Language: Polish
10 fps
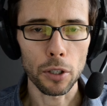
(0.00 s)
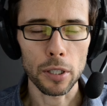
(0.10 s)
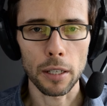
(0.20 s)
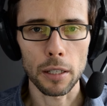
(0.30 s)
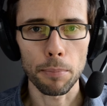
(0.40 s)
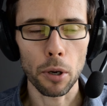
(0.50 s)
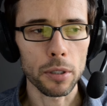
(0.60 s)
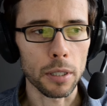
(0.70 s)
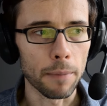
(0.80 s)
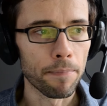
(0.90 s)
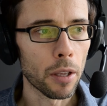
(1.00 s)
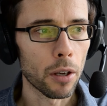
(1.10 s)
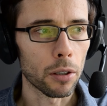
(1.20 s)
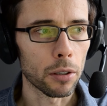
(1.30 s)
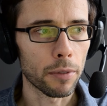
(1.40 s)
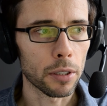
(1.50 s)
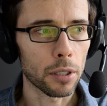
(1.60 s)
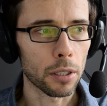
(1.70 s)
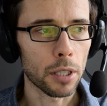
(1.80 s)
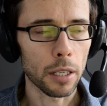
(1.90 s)
Wniosek jest prosty. O
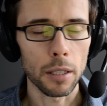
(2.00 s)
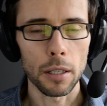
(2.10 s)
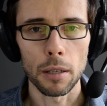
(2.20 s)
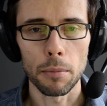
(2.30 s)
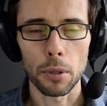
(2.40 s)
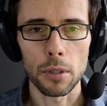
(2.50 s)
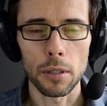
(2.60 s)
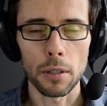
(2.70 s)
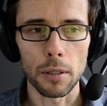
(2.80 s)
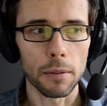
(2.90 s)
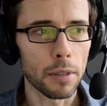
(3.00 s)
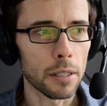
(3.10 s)
24%